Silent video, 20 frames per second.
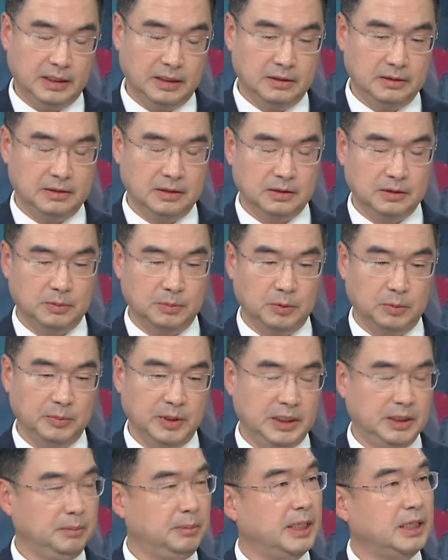예를 들어서
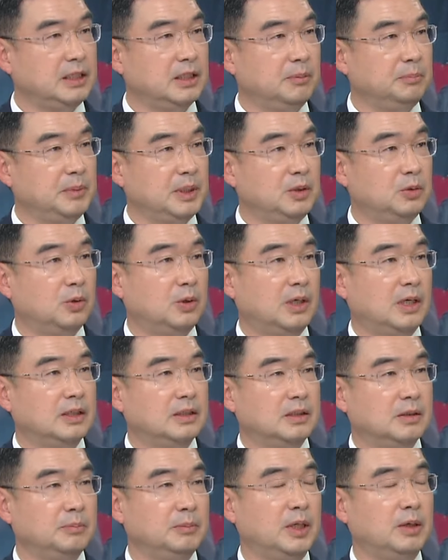보면 200년 빈도라
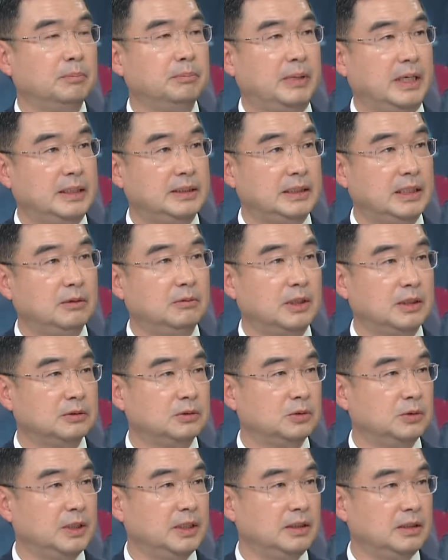그러면 발생
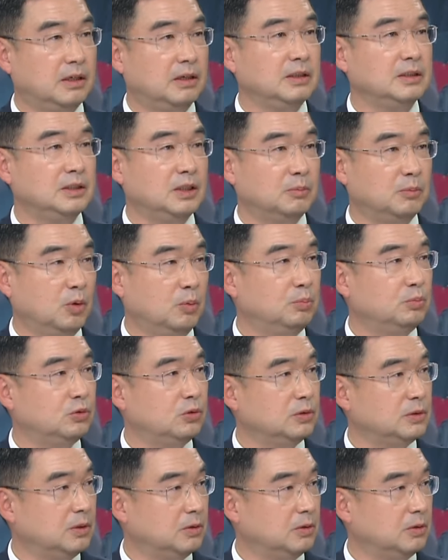확률이 0.5%